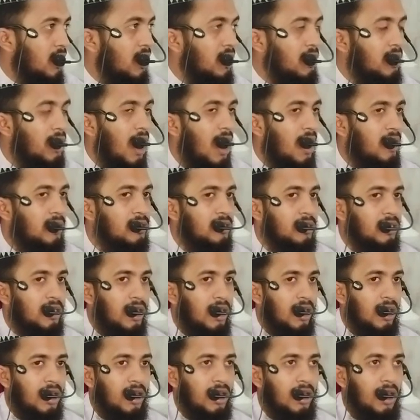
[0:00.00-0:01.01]
এটা
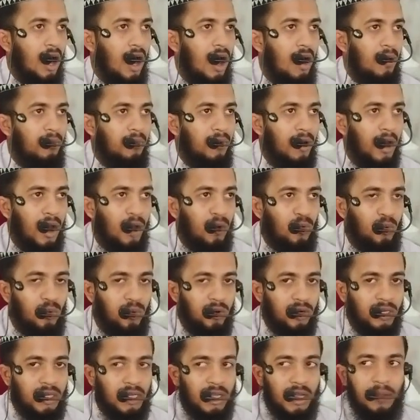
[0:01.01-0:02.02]
আজকে আমরা
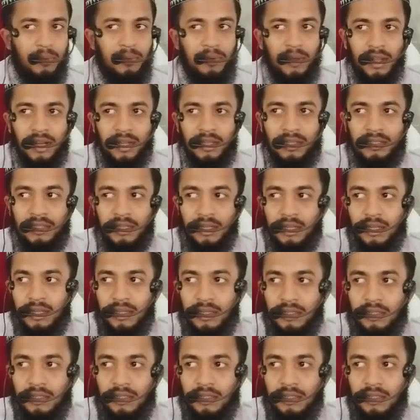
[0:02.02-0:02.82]
উল্টিয়ে ফেলেছি